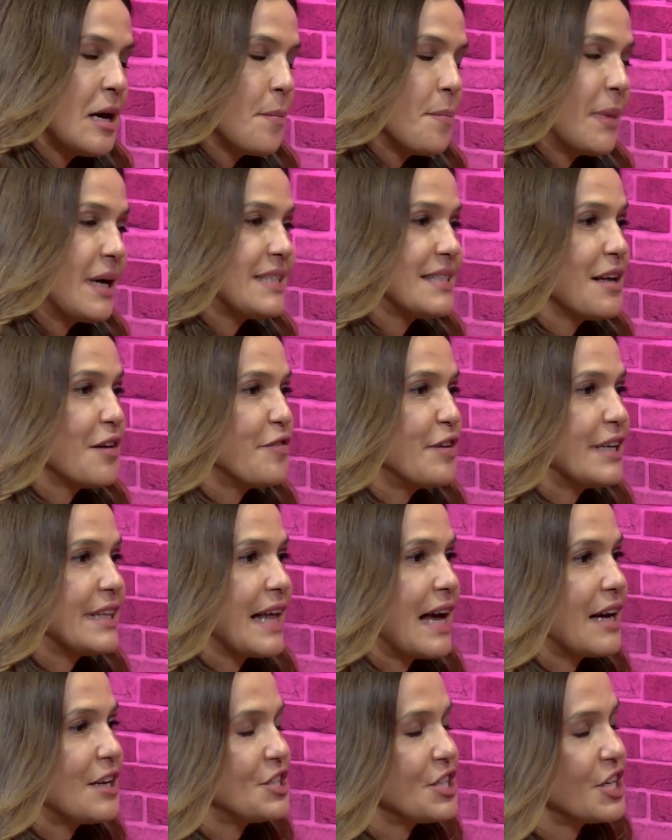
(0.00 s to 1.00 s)
mas na
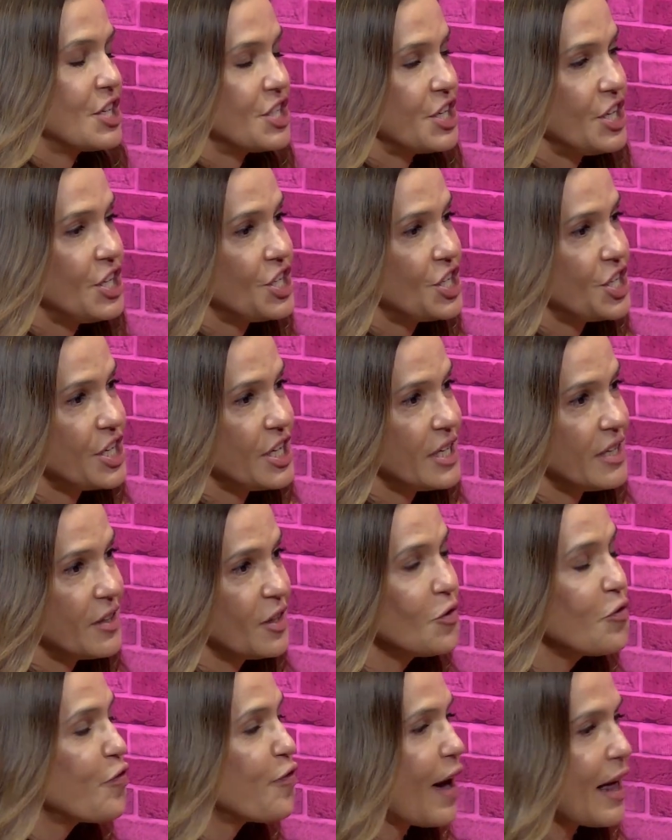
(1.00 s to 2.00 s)
verdade a gente
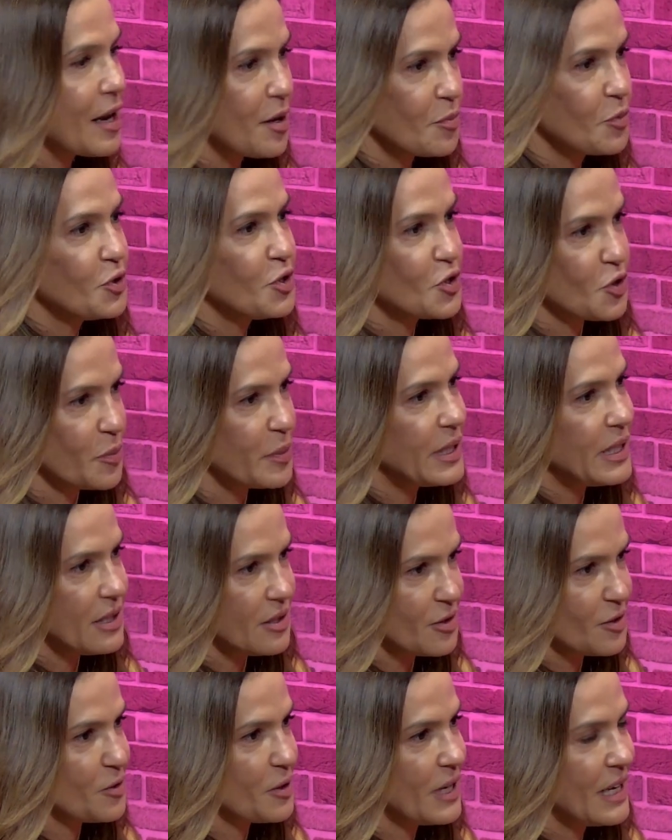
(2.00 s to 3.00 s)
não fala muito sobre
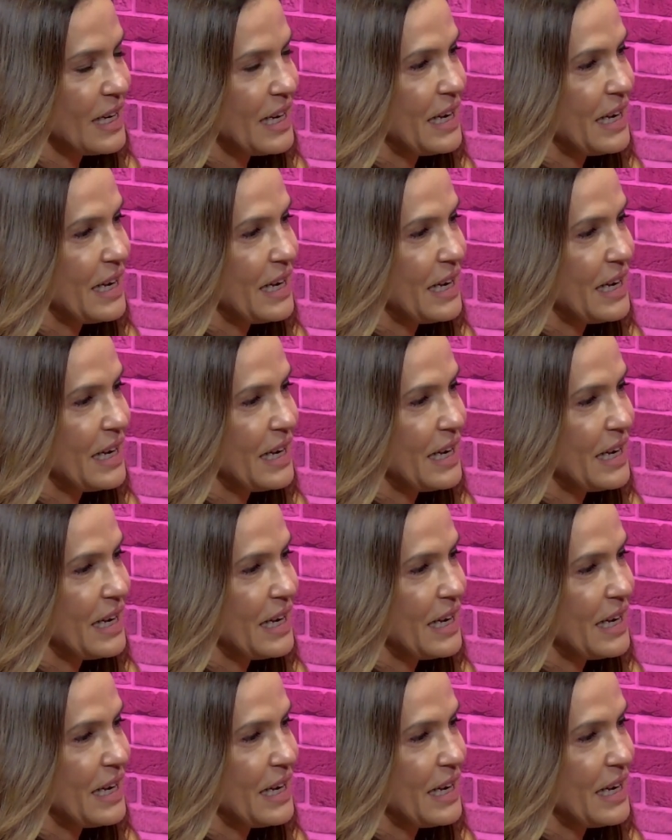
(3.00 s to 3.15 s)
isso.